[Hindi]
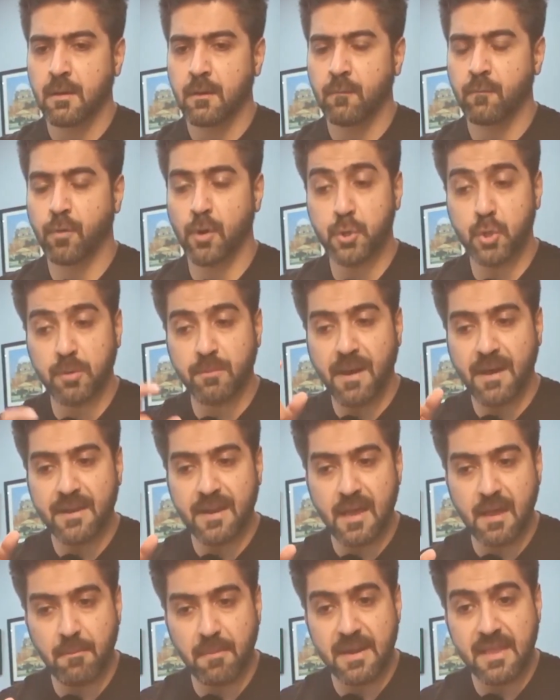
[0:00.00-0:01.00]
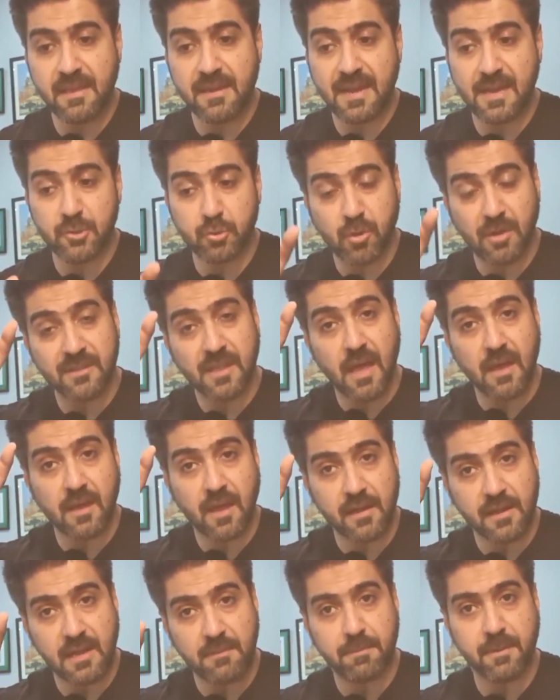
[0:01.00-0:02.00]
वो जुर्माना मलिक रियाज को अदा
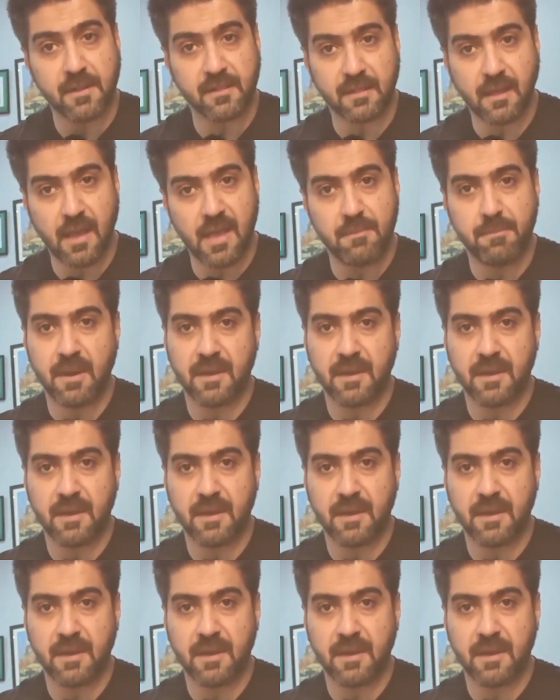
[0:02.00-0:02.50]
करना पड़ता है